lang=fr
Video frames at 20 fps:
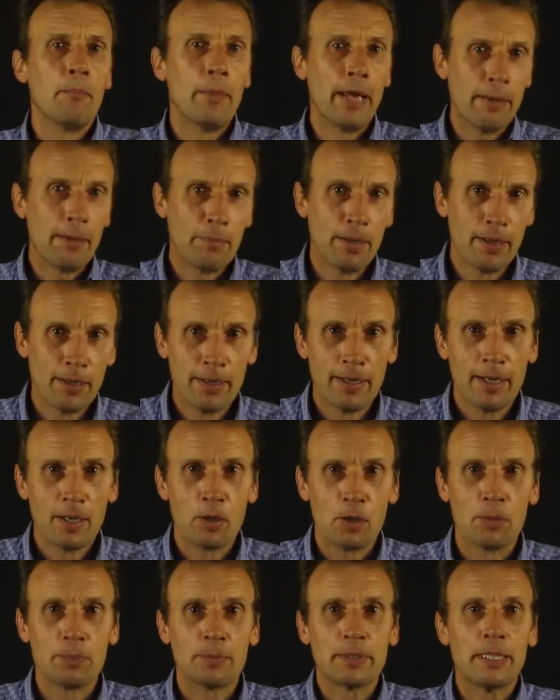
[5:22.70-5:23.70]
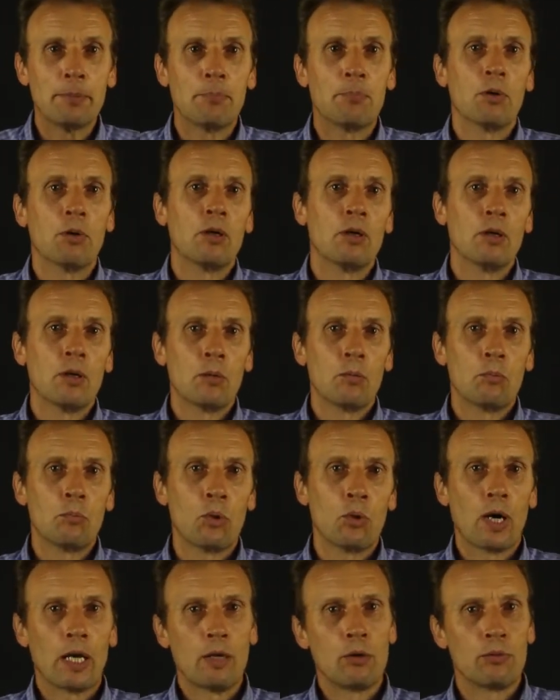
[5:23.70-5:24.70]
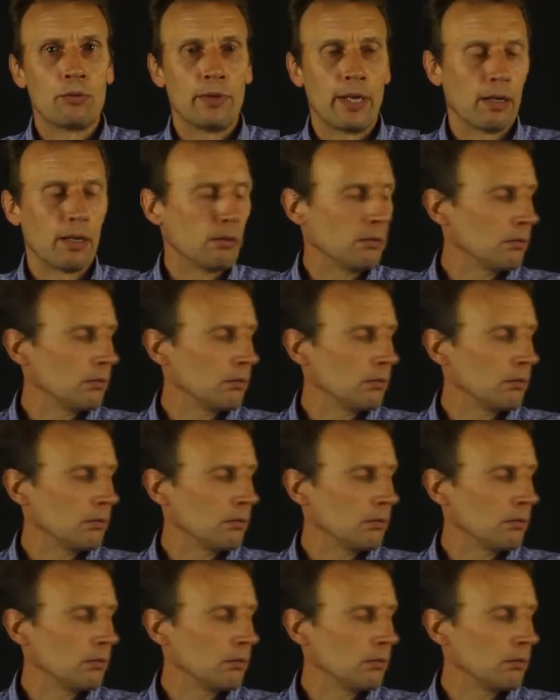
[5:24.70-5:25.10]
même le petit Paul pourra le faire.